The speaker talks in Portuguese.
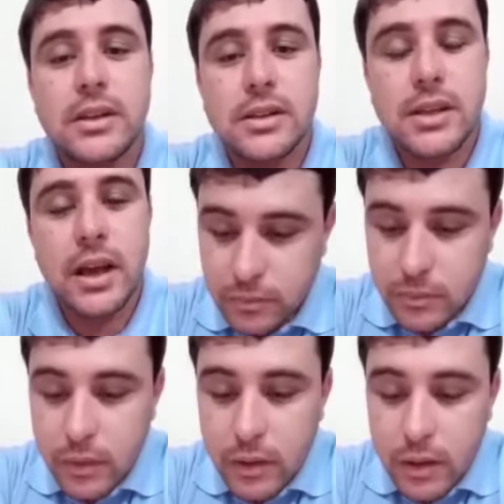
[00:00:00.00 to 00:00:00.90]
certo?
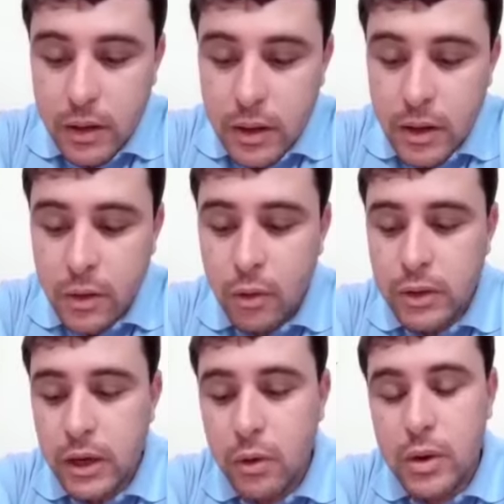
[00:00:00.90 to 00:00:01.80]
E
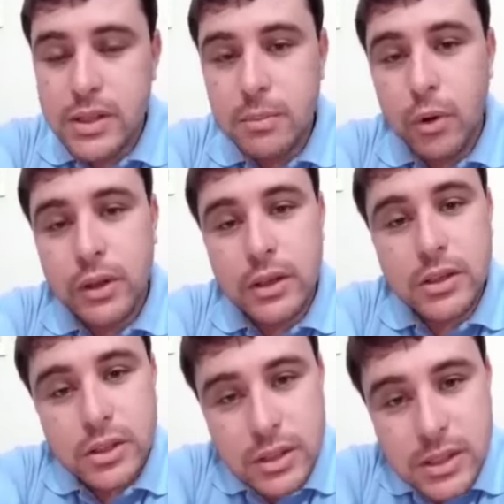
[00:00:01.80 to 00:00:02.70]
outra coisa
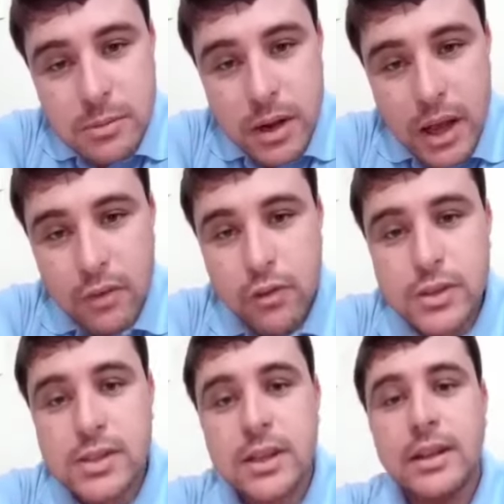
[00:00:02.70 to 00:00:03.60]
importantíssima é
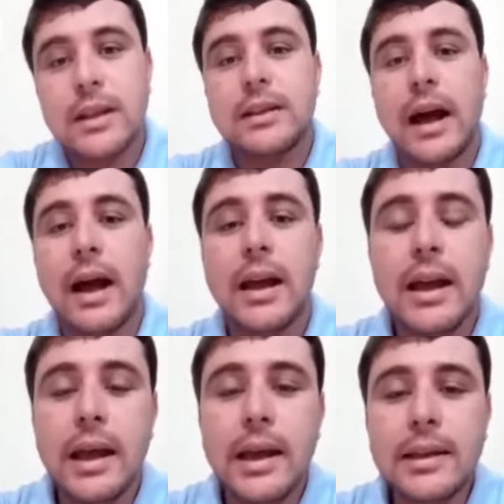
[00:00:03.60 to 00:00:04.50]
você tentar
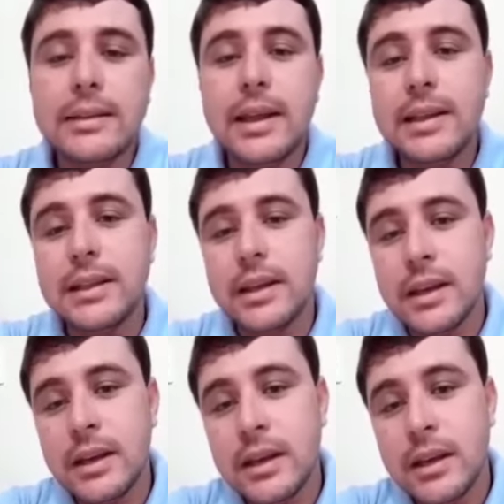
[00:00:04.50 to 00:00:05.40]

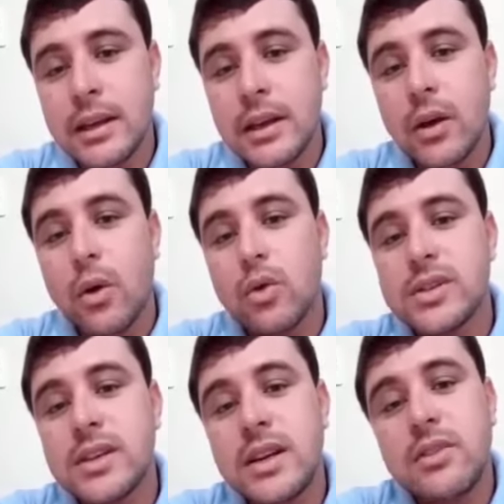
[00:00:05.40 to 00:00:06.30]
entender o
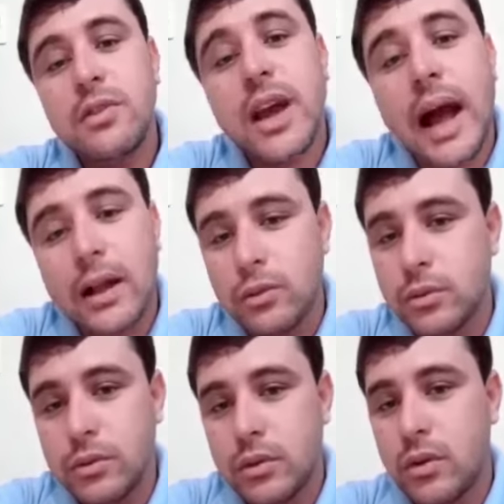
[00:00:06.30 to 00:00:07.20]
significado,
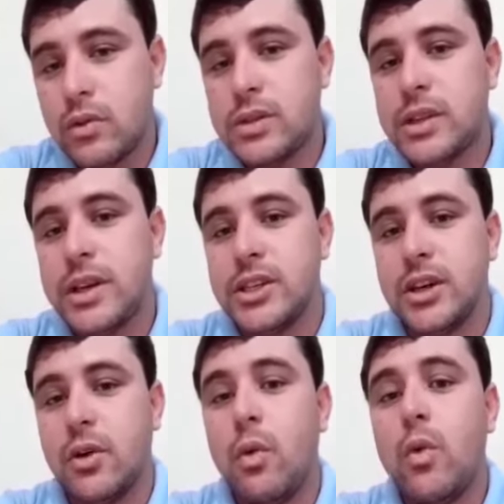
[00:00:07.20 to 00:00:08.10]
ou seja,
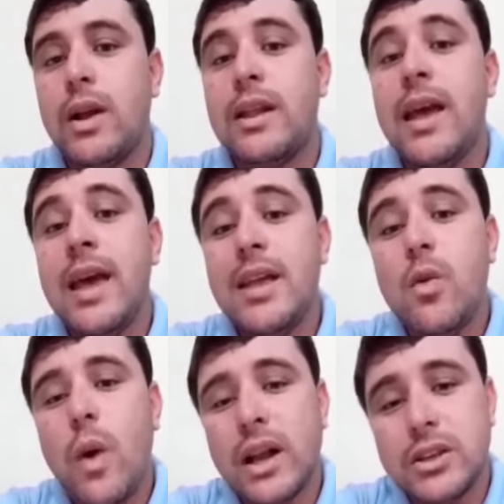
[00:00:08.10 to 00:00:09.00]
o que que
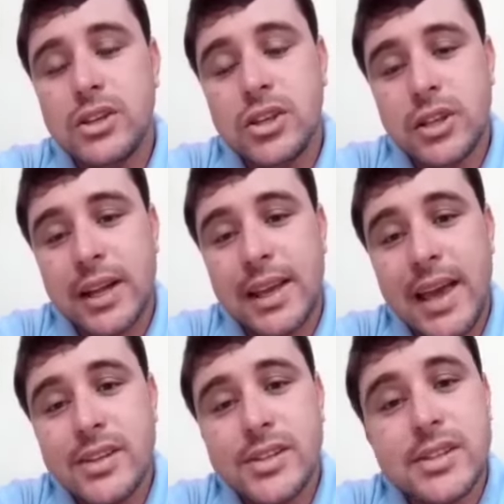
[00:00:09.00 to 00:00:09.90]
o artista quer
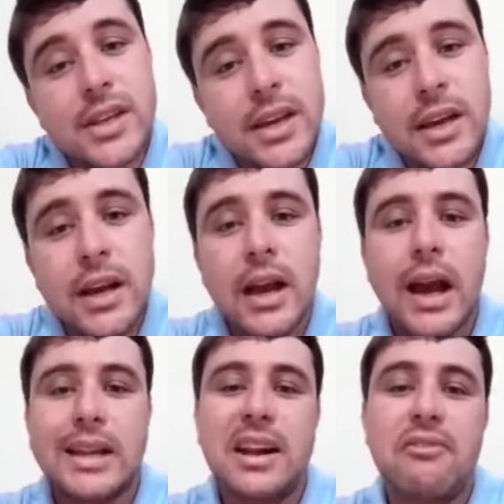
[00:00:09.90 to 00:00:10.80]
dizer
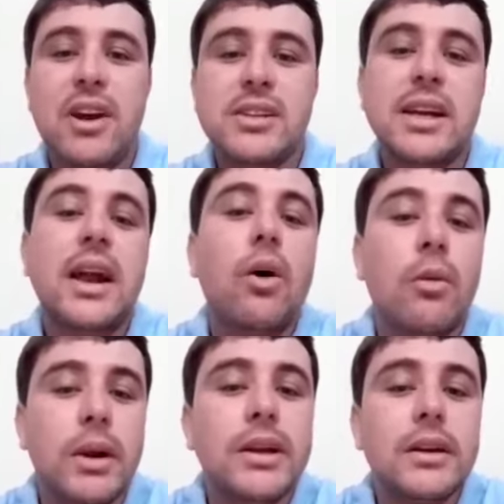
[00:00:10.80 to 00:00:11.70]
através daquela
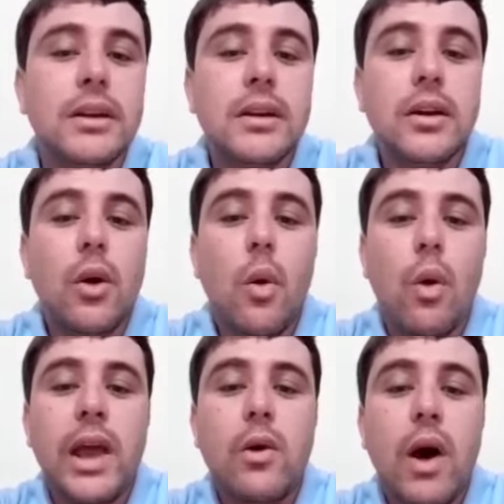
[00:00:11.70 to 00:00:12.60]
obra, o
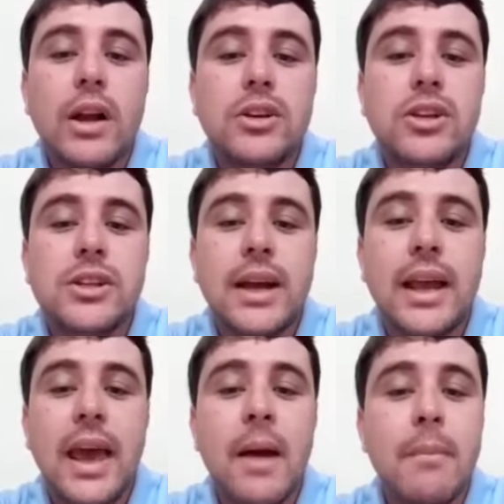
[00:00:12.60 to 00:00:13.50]
que que o artista
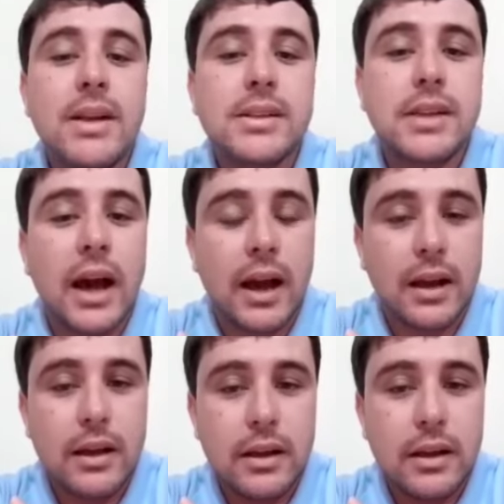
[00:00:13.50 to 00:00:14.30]
quer passar.